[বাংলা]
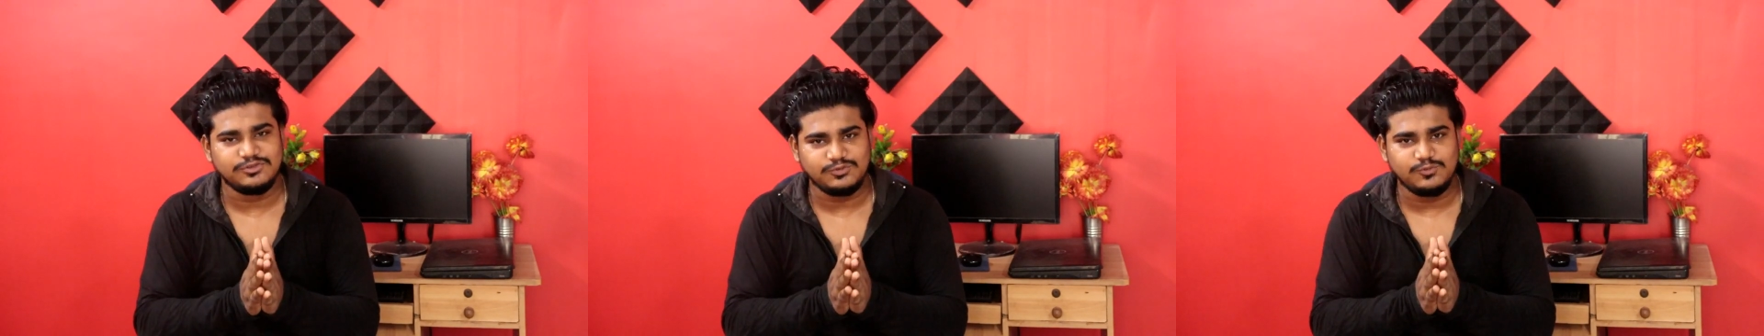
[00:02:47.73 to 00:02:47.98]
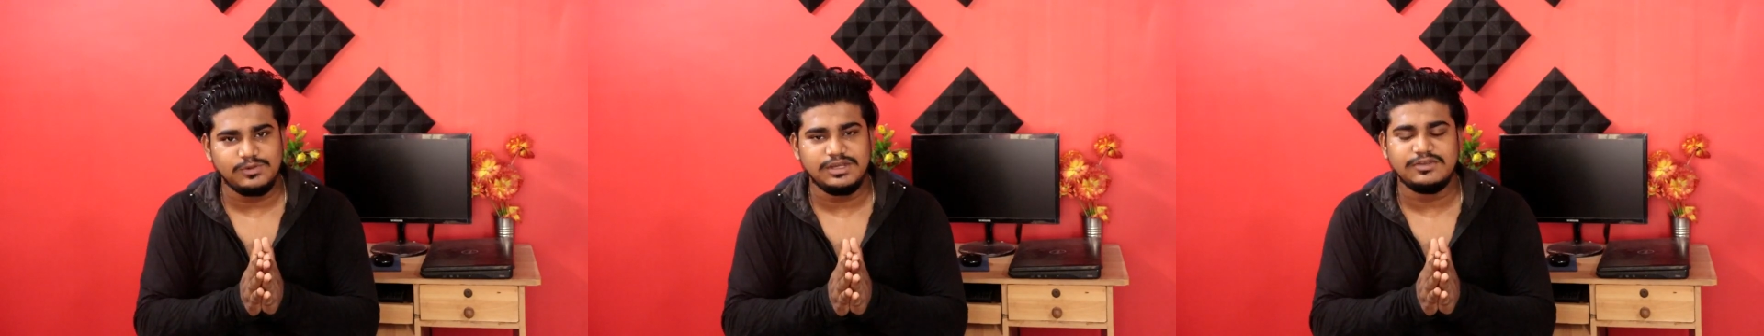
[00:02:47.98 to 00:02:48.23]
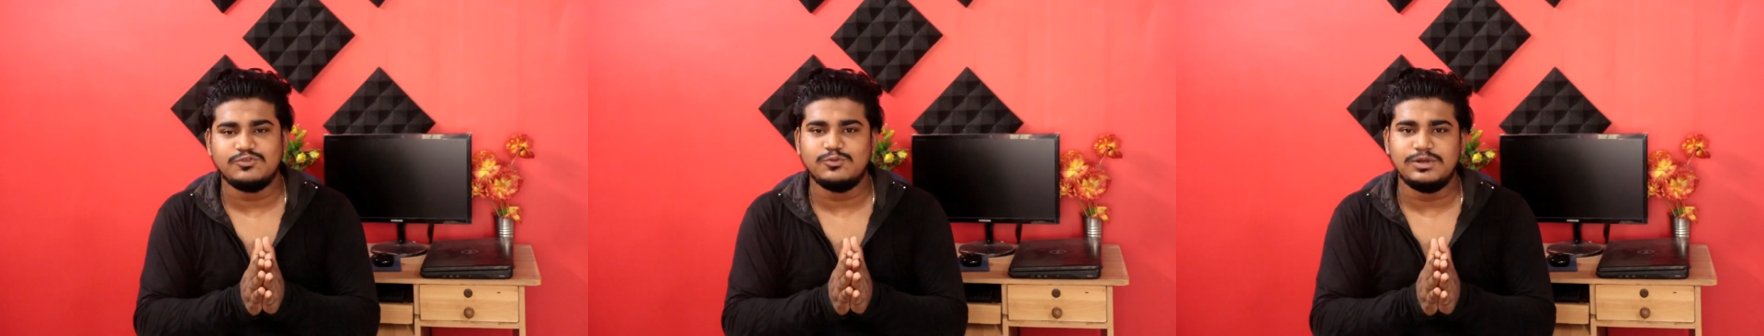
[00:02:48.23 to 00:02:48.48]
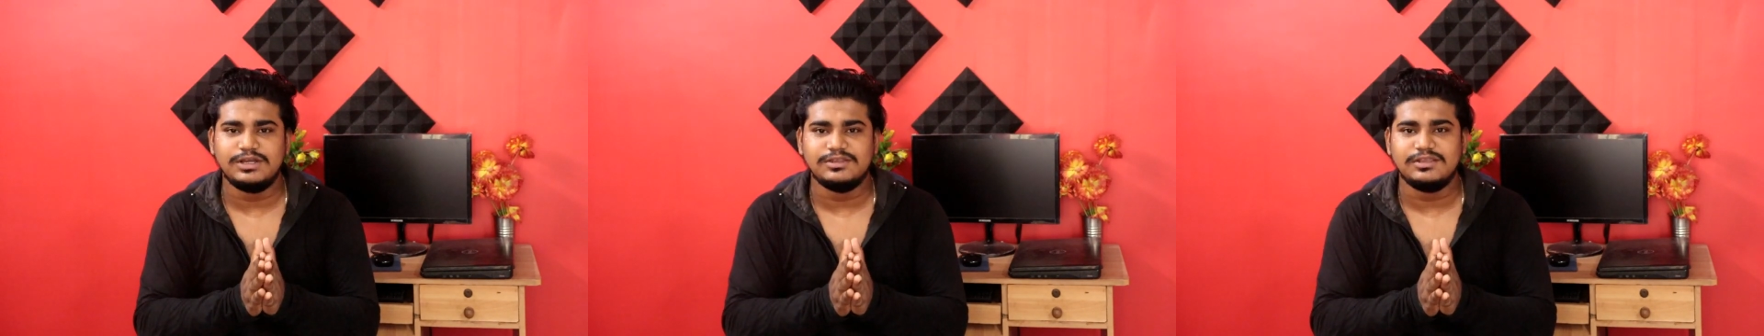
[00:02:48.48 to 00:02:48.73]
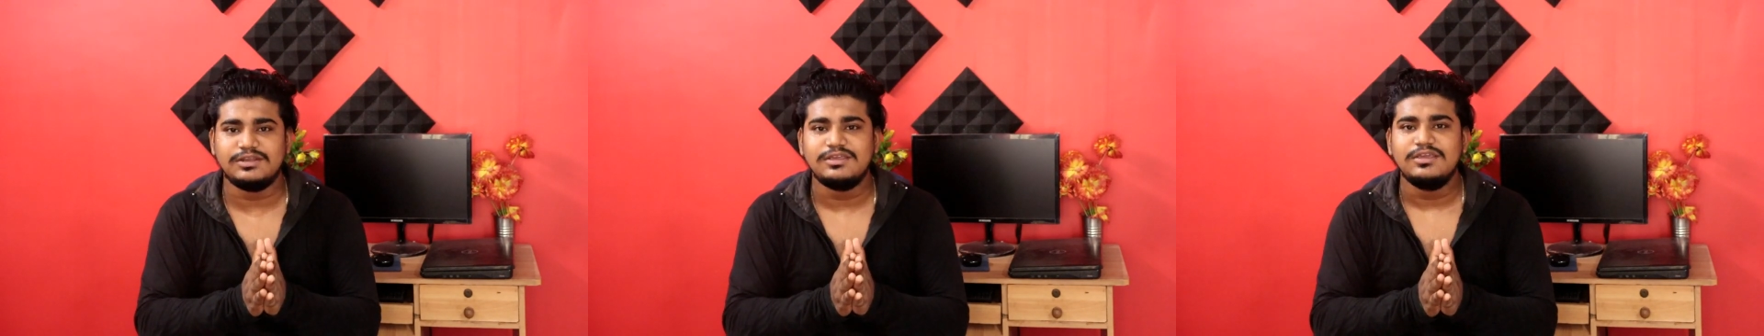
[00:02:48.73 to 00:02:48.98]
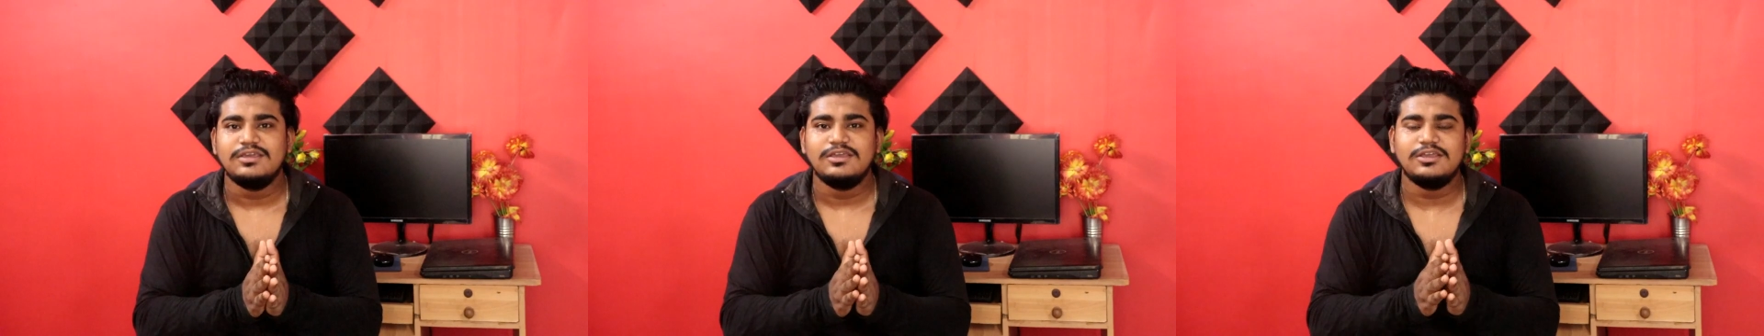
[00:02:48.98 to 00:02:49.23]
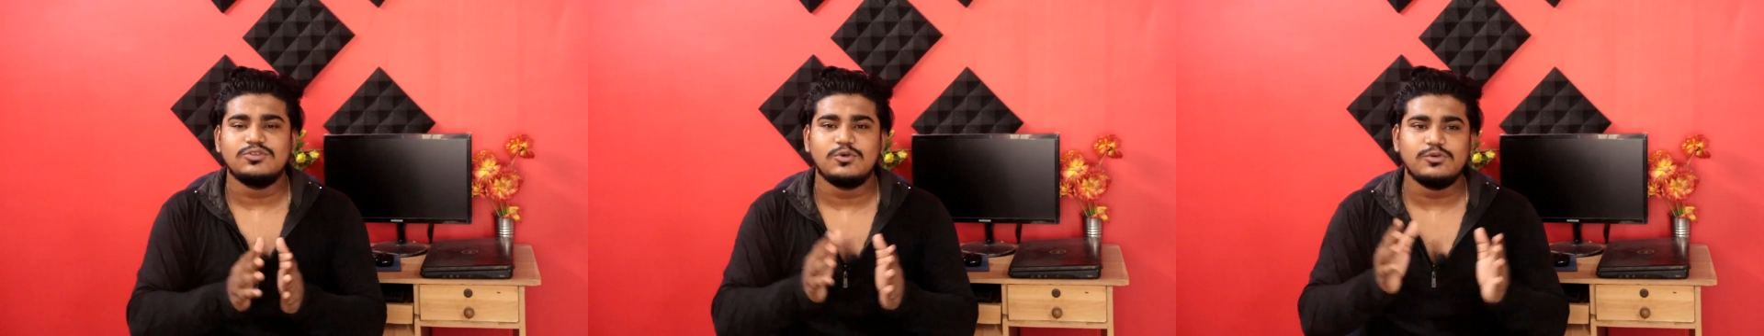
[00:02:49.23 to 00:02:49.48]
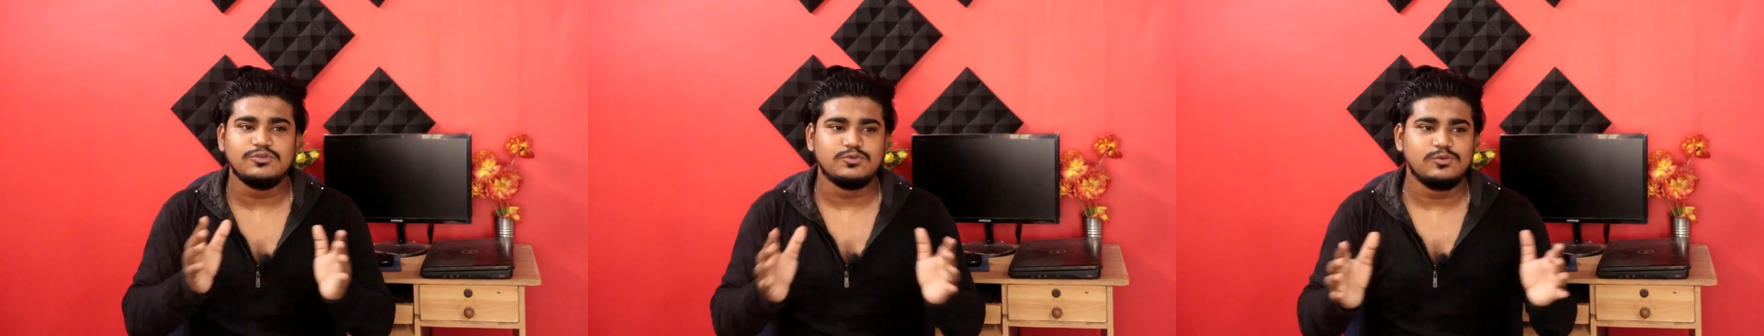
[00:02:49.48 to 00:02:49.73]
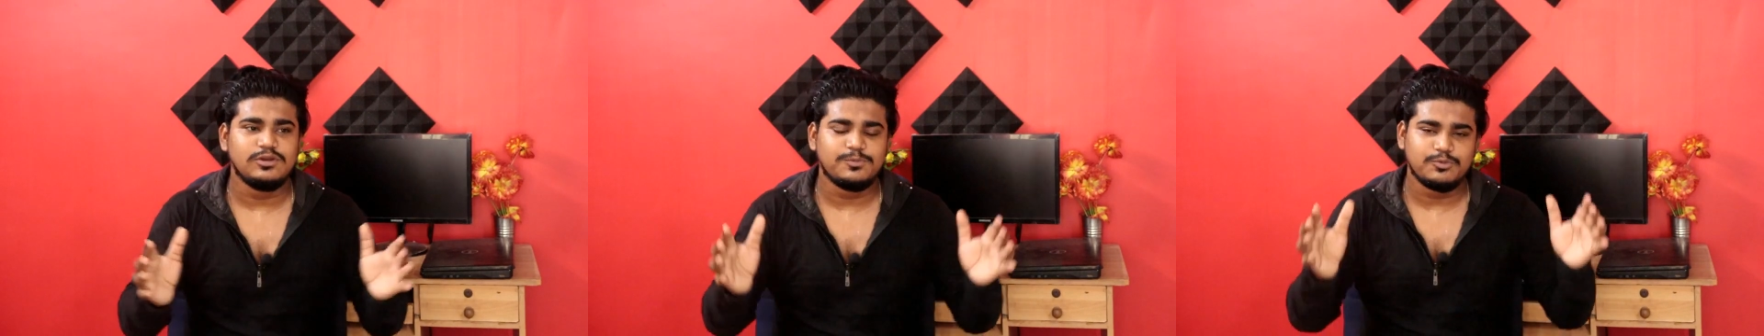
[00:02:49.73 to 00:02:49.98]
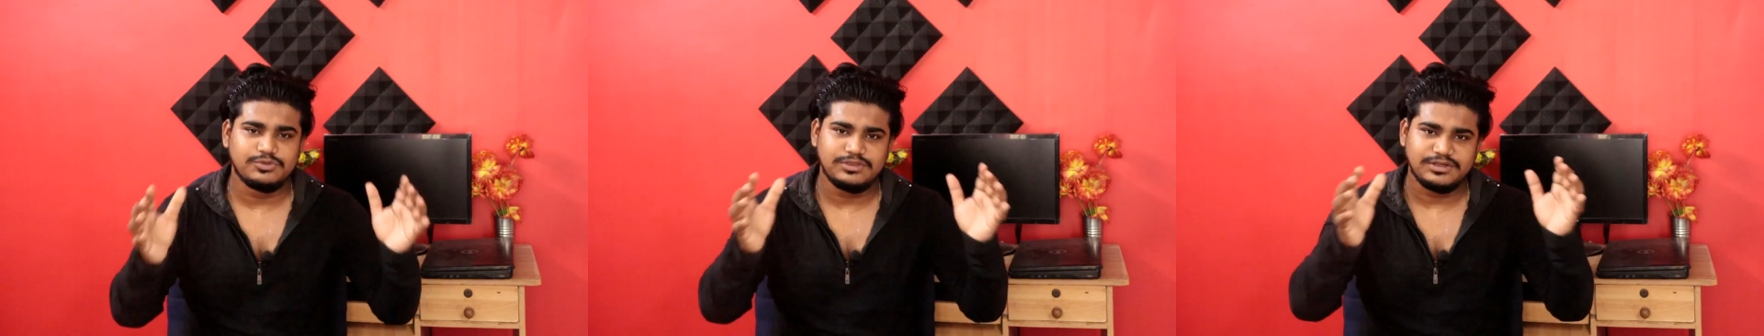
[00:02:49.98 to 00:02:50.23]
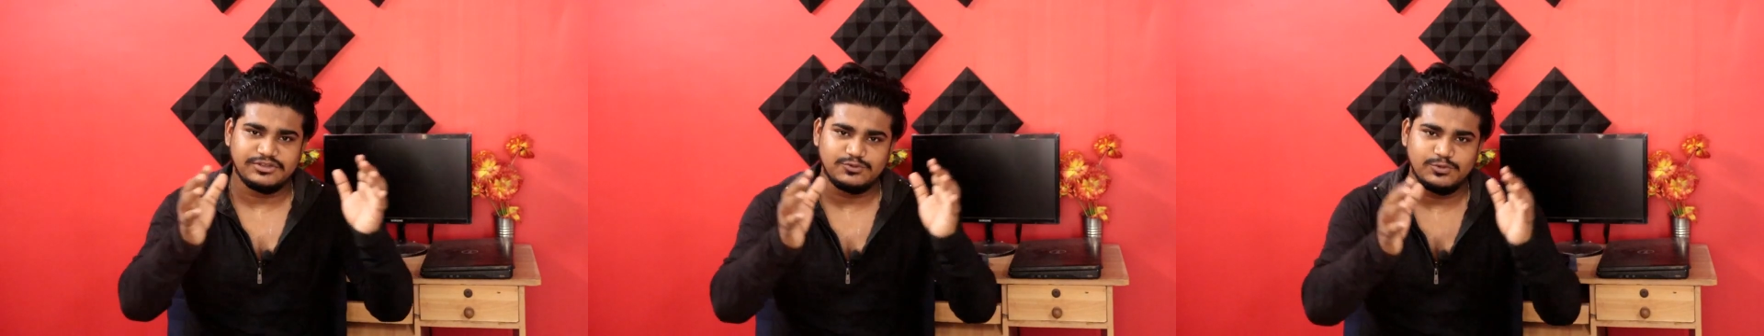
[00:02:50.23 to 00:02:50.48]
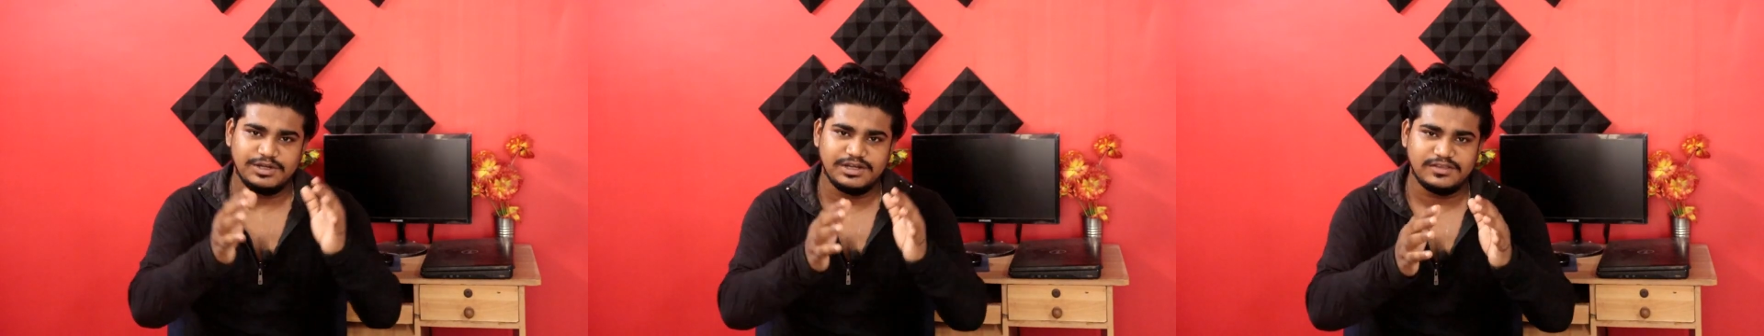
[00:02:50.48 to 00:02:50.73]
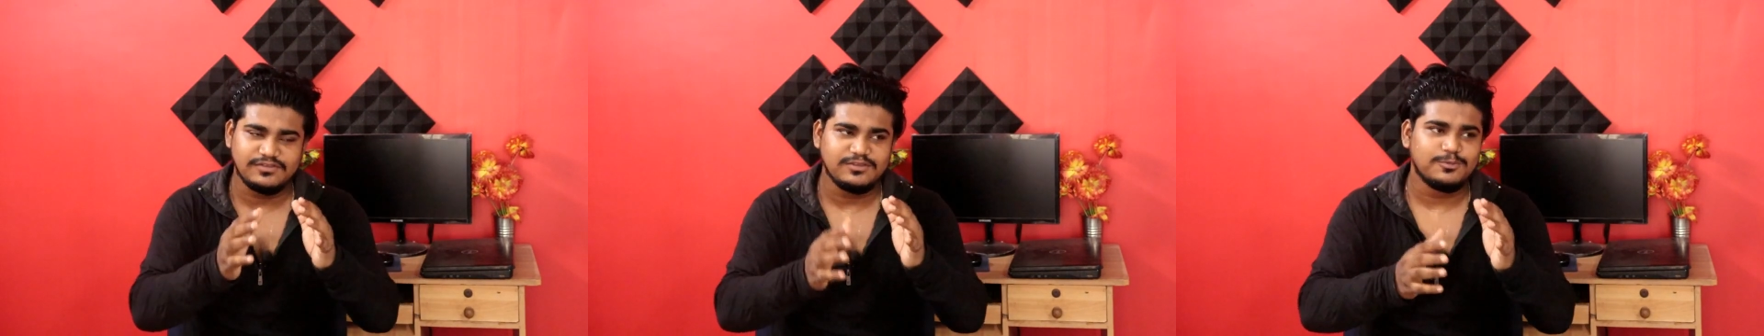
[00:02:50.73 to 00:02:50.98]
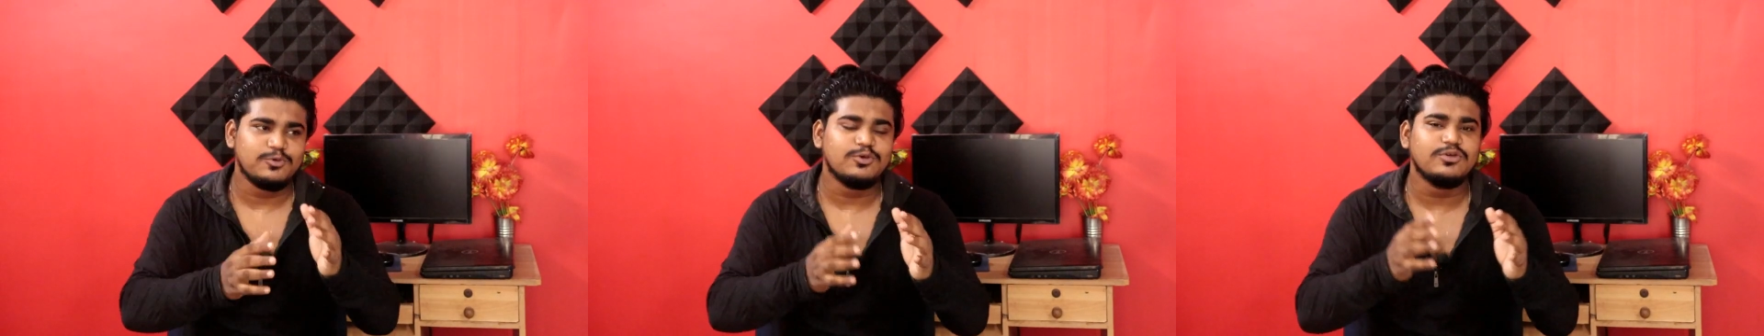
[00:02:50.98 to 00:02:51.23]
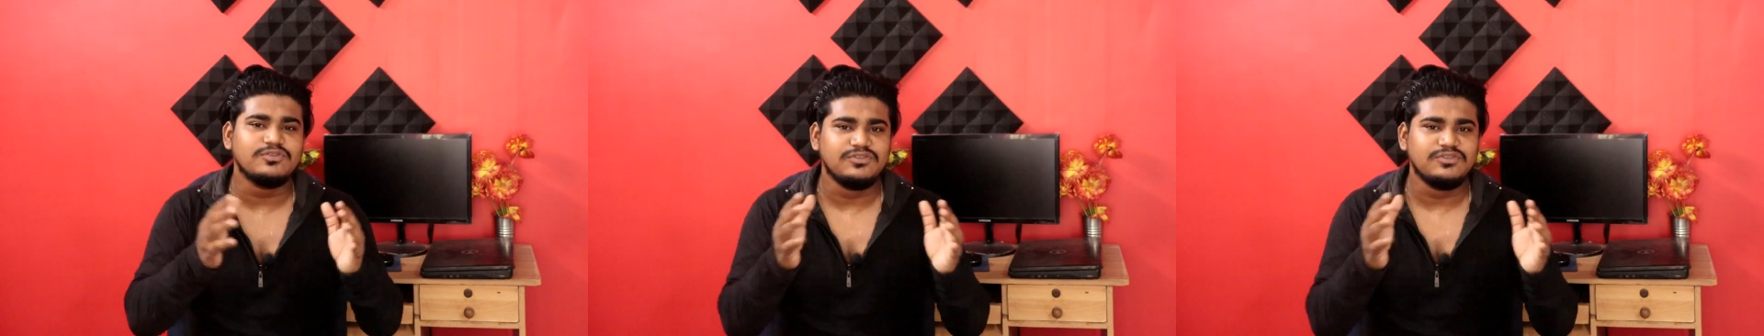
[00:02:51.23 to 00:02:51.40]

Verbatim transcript: স্কুলের স্টুডেন্টদের এ তখন স্কুলের প্রত্যেকটা স্টুডেন্ট আসছে এবং